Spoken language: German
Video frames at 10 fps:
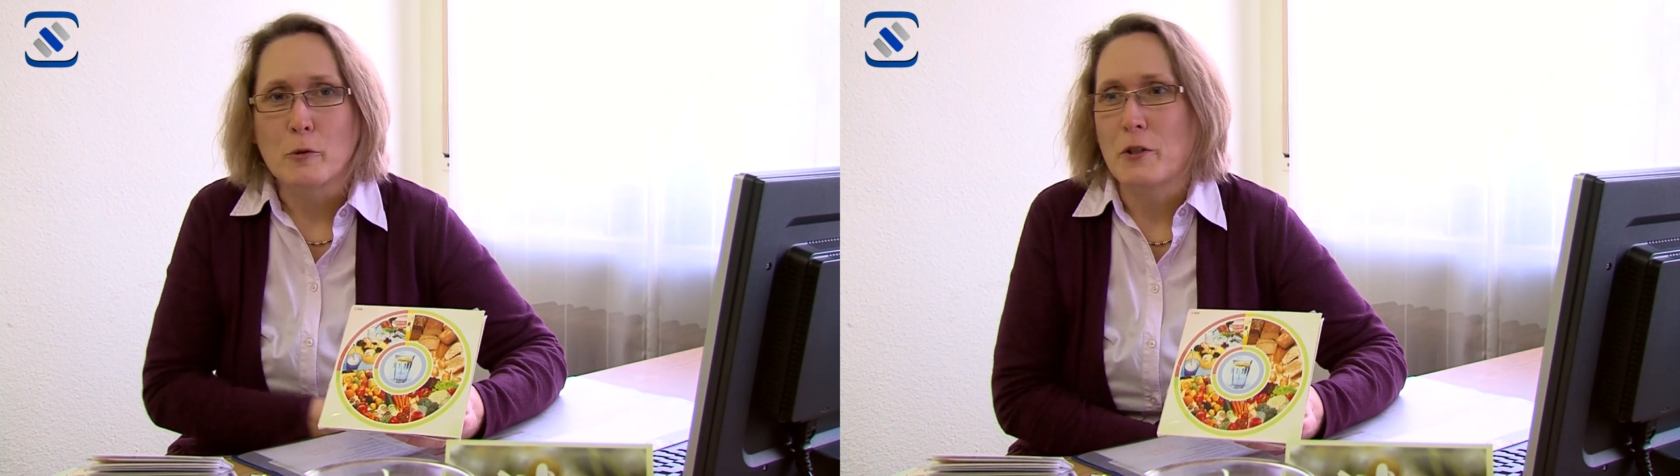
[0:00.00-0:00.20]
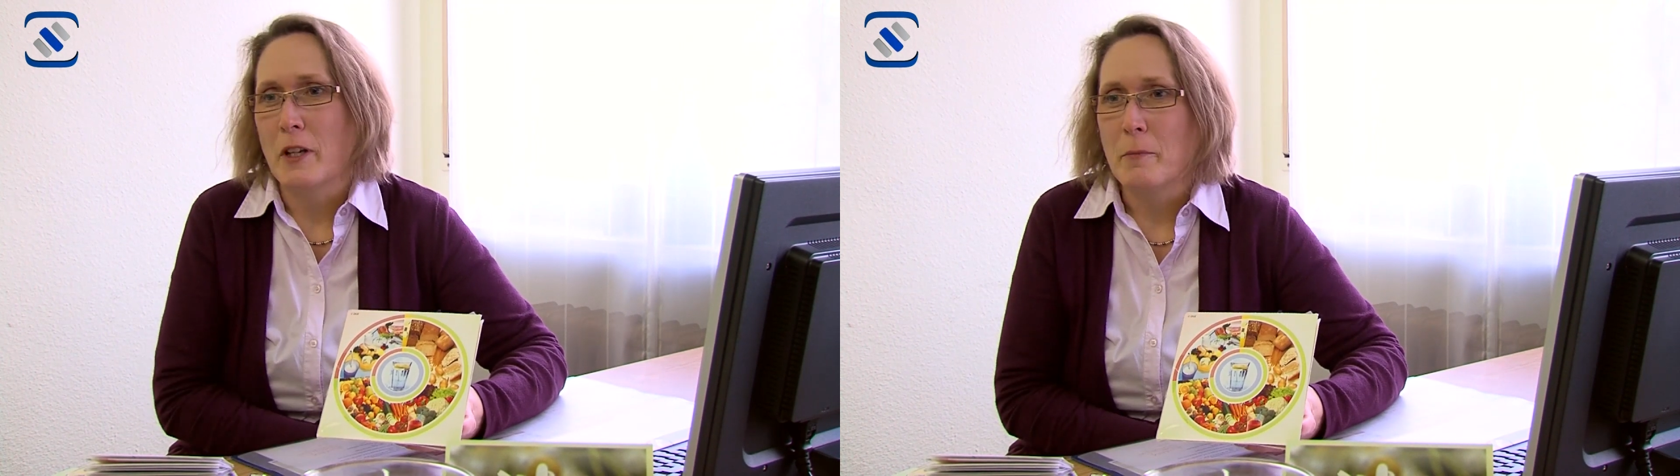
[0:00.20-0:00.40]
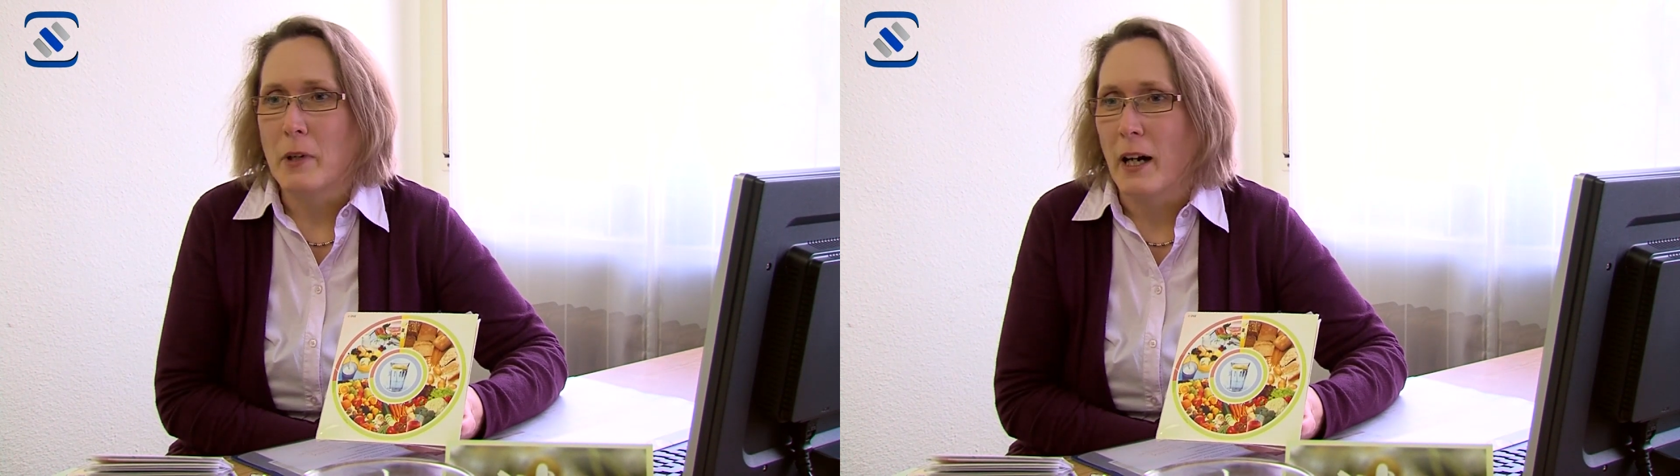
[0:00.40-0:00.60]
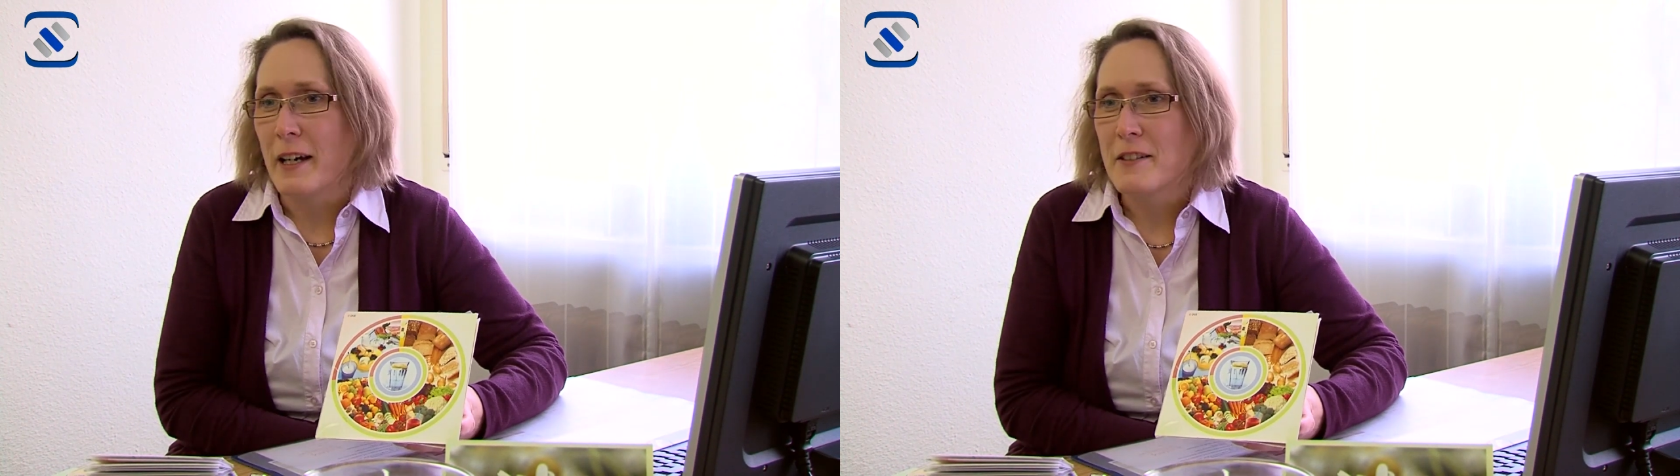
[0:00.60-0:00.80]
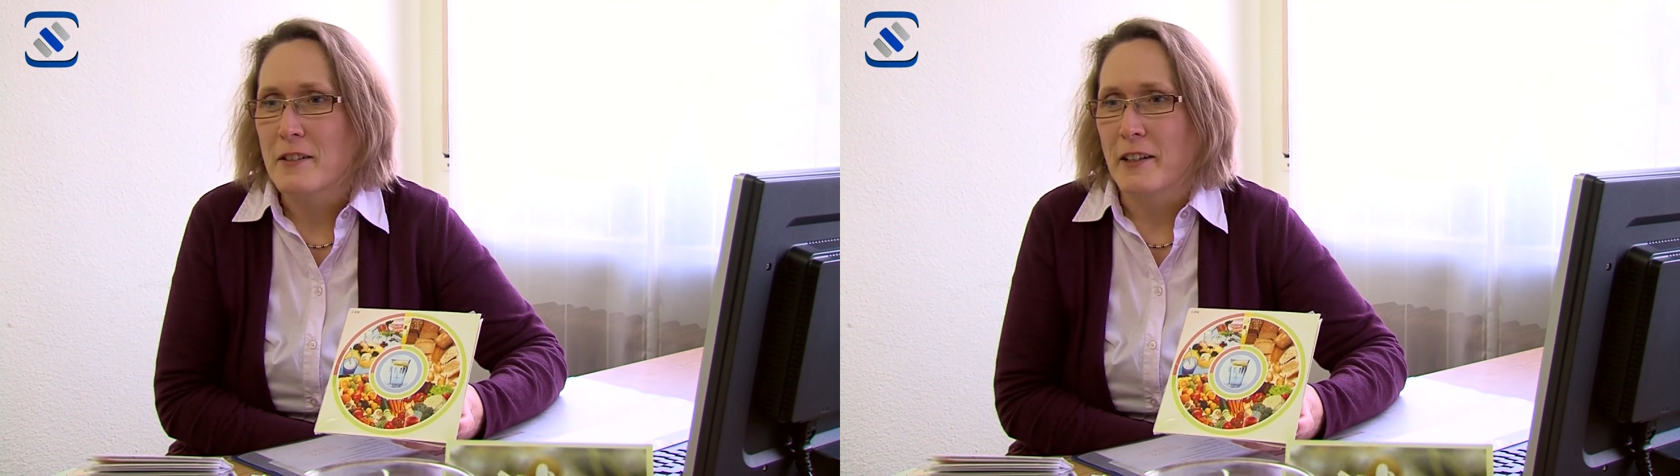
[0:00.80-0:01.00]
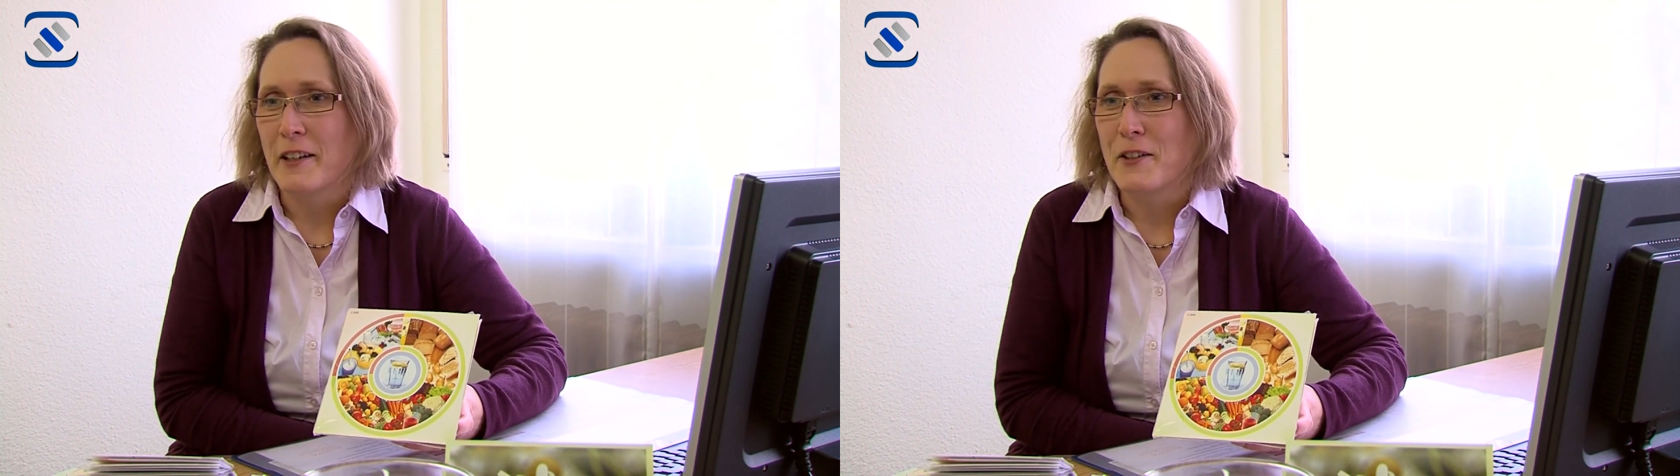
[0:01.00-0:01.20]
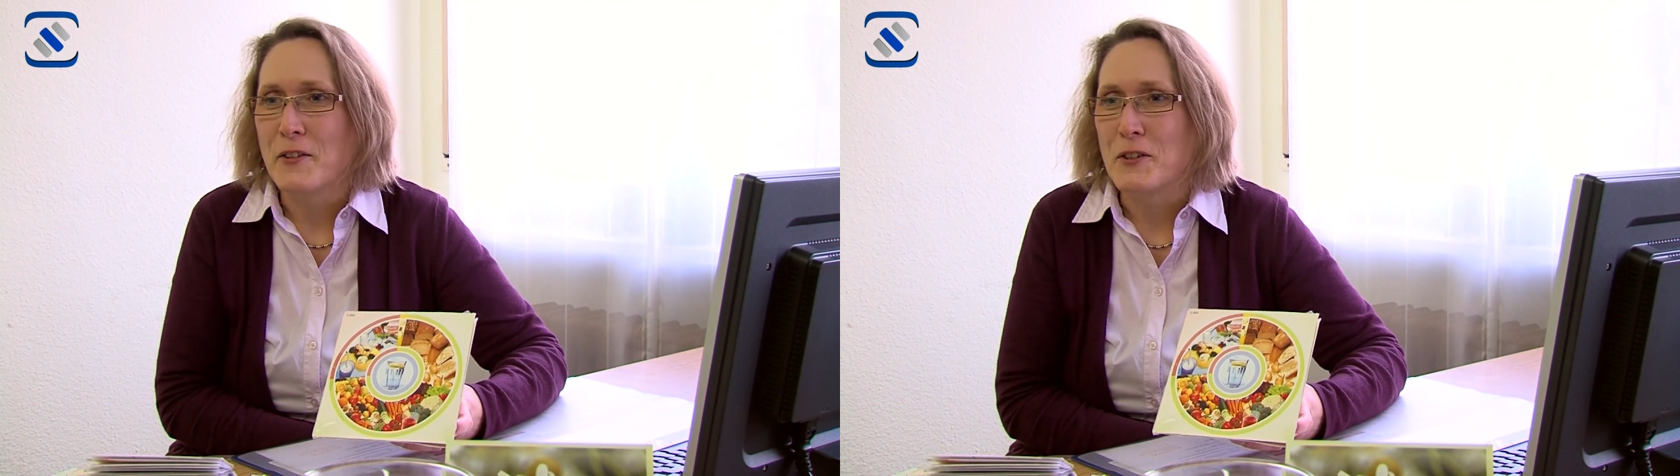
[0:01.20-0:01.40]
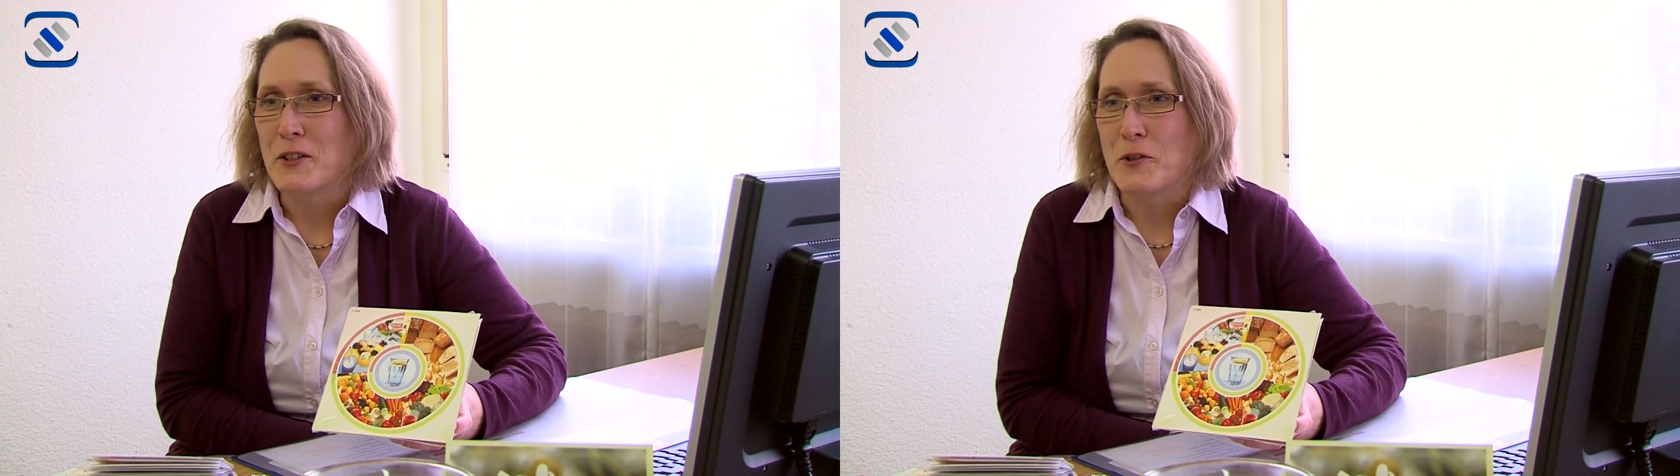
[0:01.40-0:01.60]
wo es ja immer heißt, ja, die
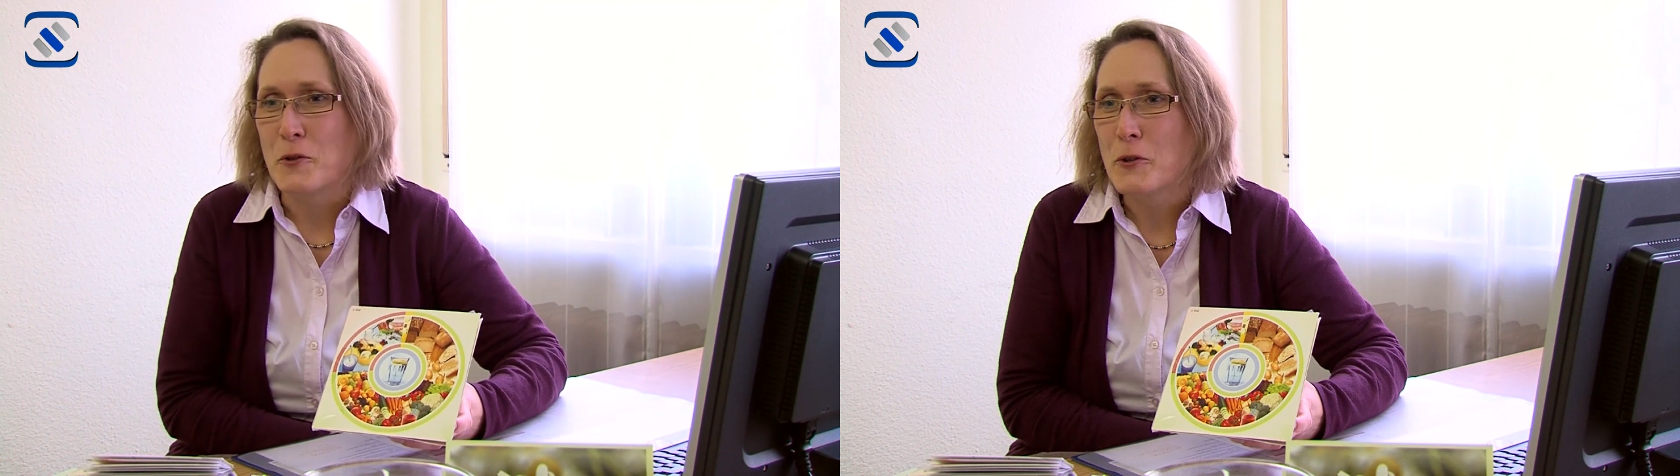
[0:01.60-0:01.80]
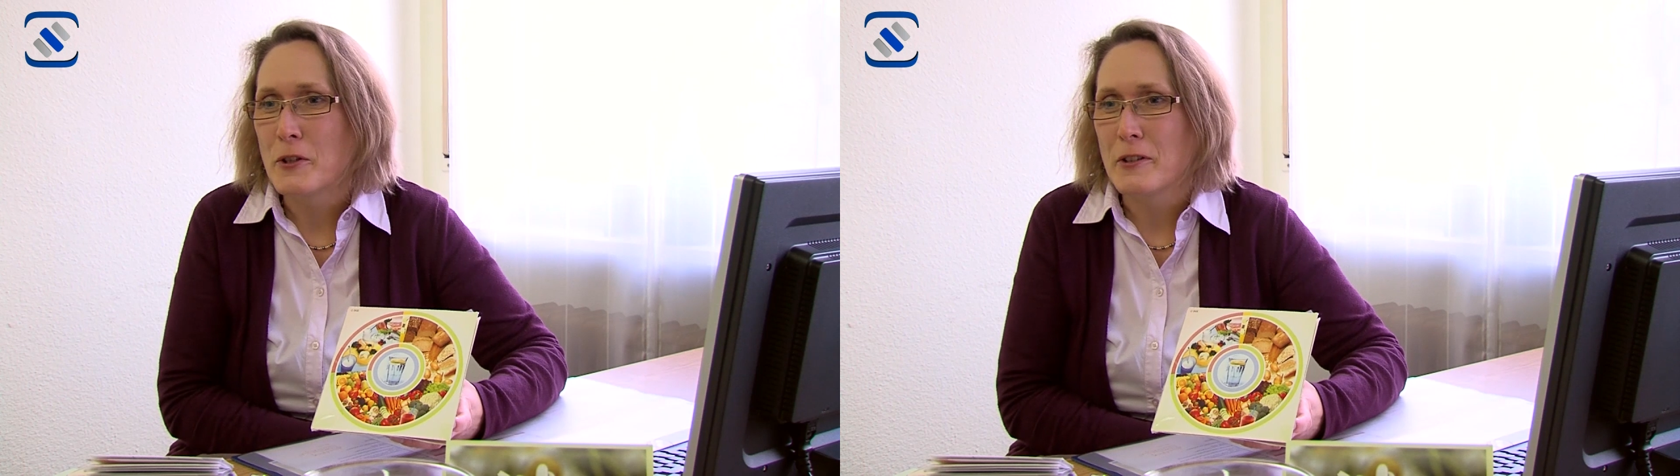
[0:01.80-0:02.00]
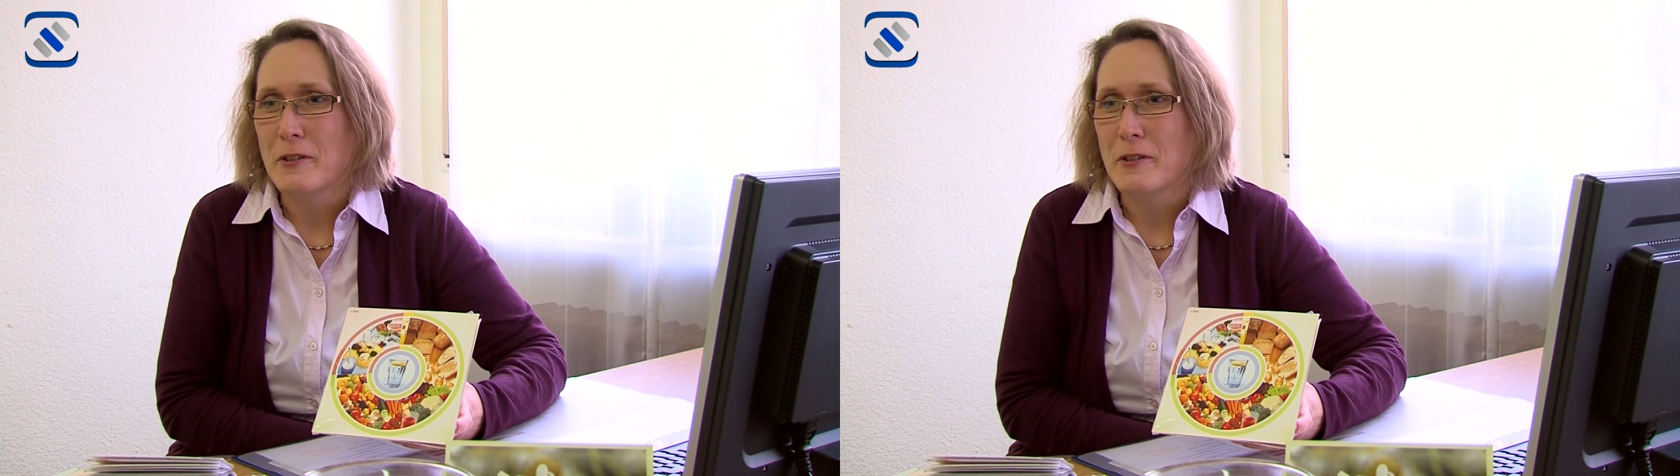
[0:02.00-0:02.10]
sind gesund.